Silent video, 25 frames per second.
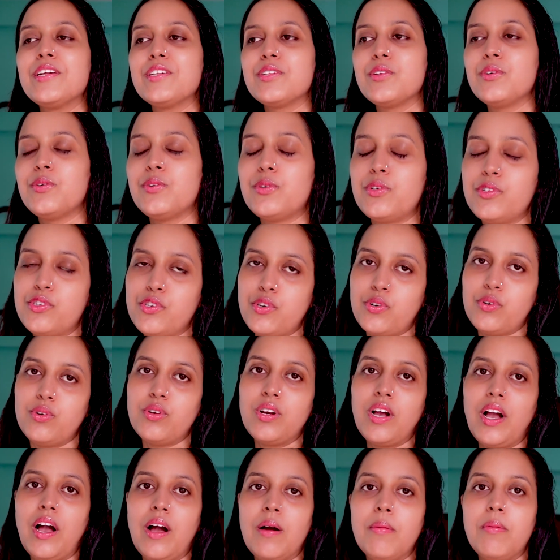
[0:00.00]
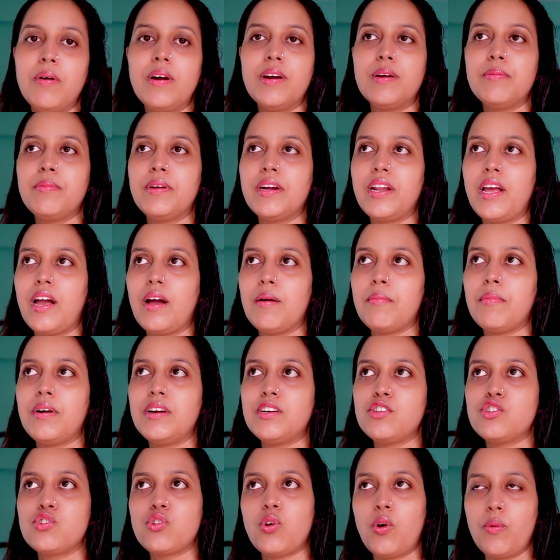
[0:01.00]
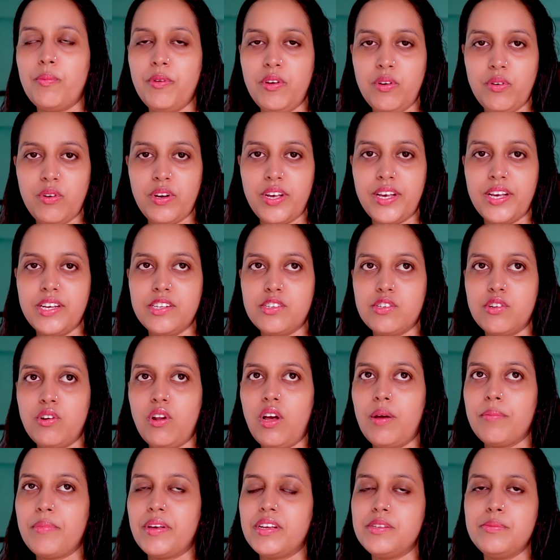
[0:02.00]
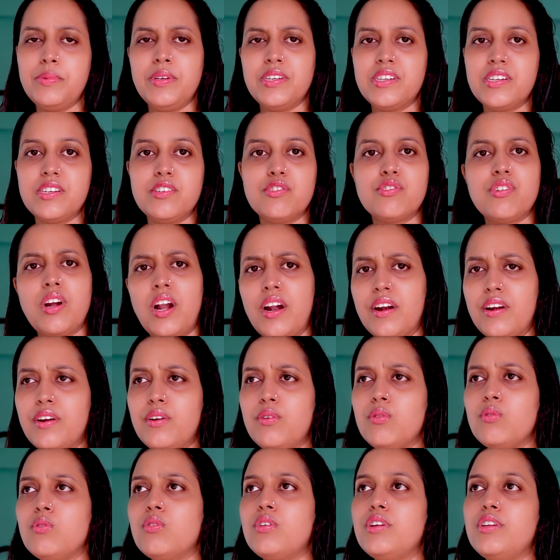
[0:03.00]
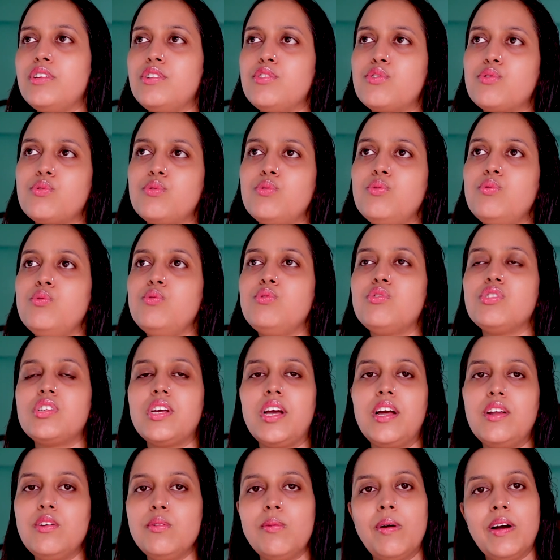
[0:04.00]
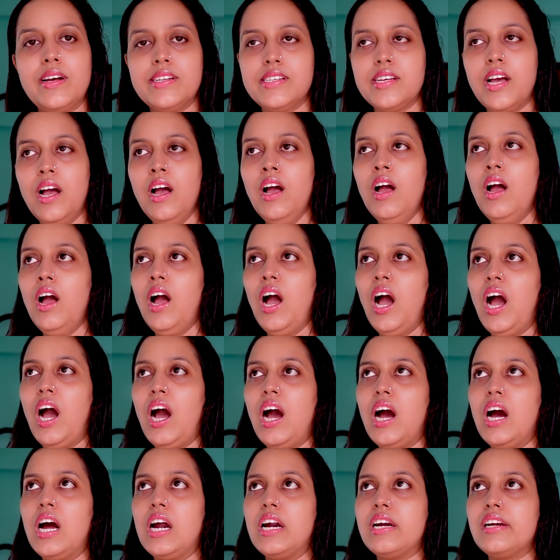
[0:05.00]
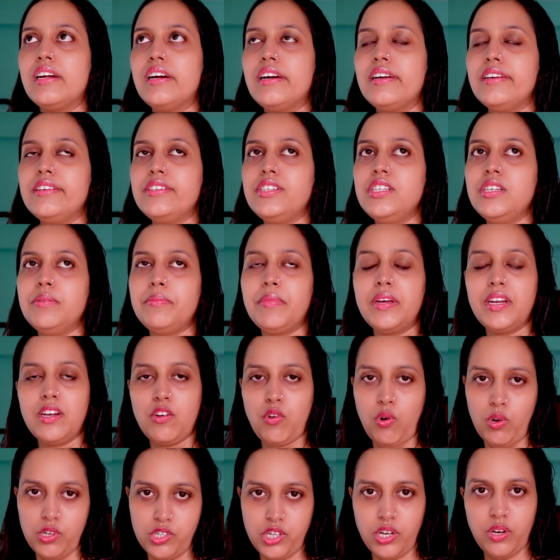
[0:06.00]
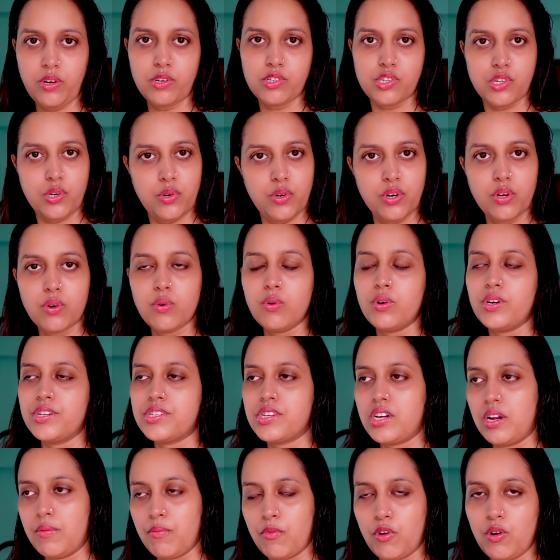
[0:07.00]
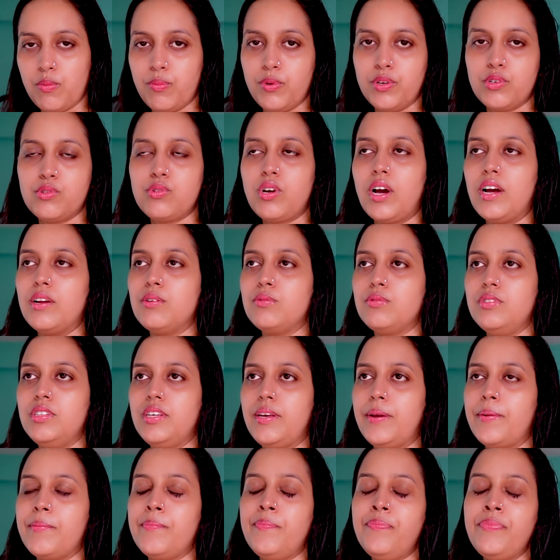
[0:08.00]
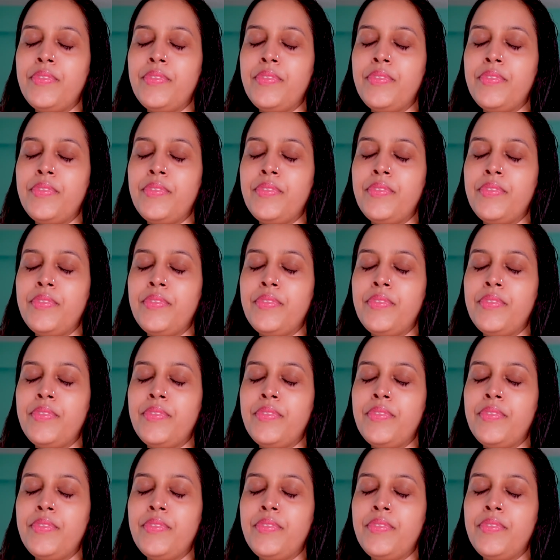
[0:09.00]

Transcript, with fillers: তো ওর জন্য খাবার মানে আমার সবই হয়ে গেছিলো আমি আজ বেশি কিছু রান্নাও করিনি শুধু উচ্চে আলু ভাজা আর ডিমের কষা কষা করে করেছিলাম অল্প একটু আলু দিয়ে